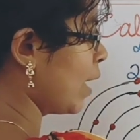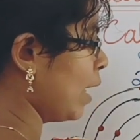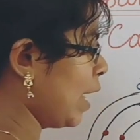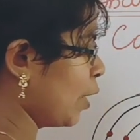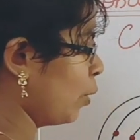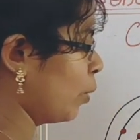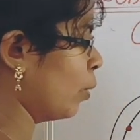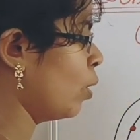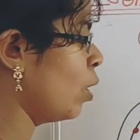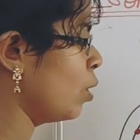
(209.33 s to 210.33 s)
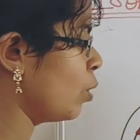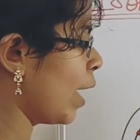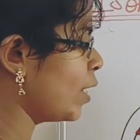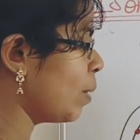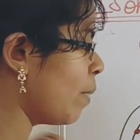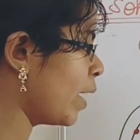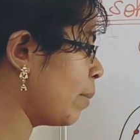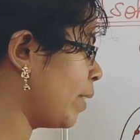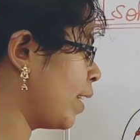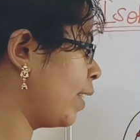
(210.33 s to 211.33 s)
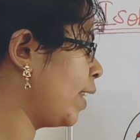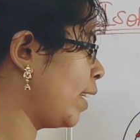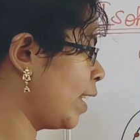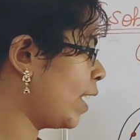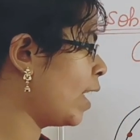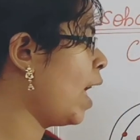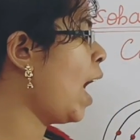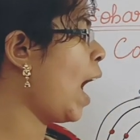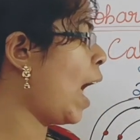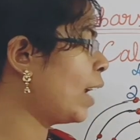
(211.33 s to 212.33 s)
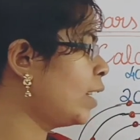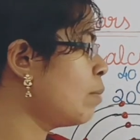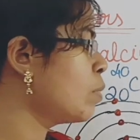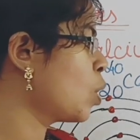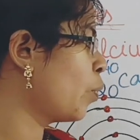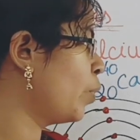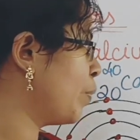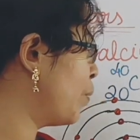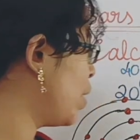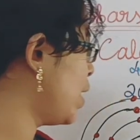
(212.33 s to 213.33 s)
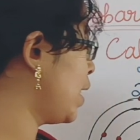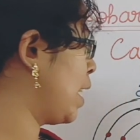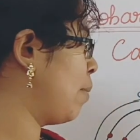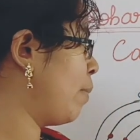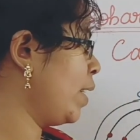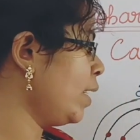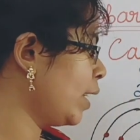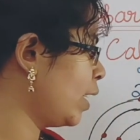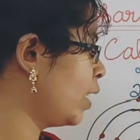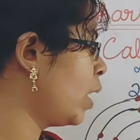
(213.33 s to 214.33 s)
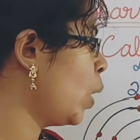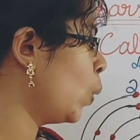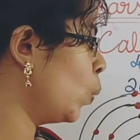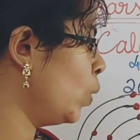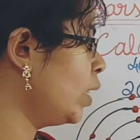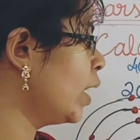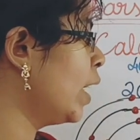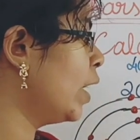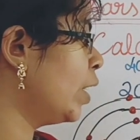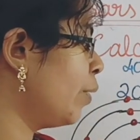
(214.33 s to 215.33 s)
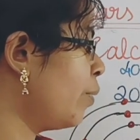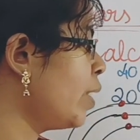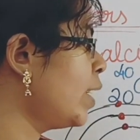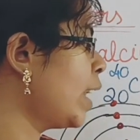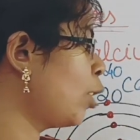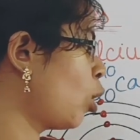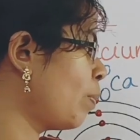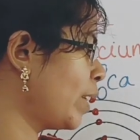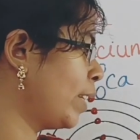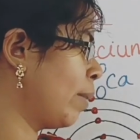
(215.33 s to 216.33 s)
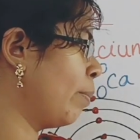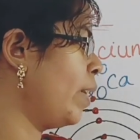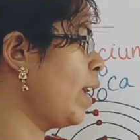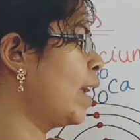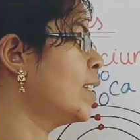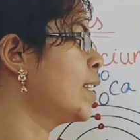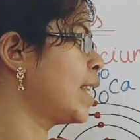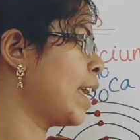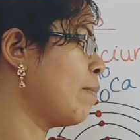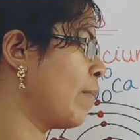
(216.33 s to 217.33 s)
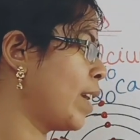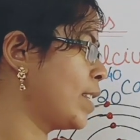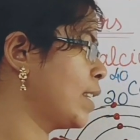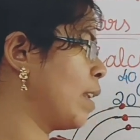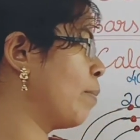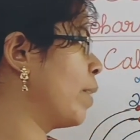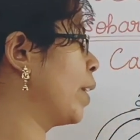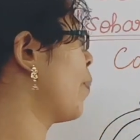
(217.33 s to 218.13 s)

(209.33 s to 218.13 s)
மாதிரிலாம் இருக்கும் ஸோ ஐசோபார் அப்படிங்கிறது என்ன ஆட்டம்ஸ் ஆஃப் டிஃப்ரெண்ட் எலமெண்ட் வித் டிஃப்ரெண்ட் அட்டாமிக் நம்பர் அண்ட் சேம் மாஸ் நம்பர்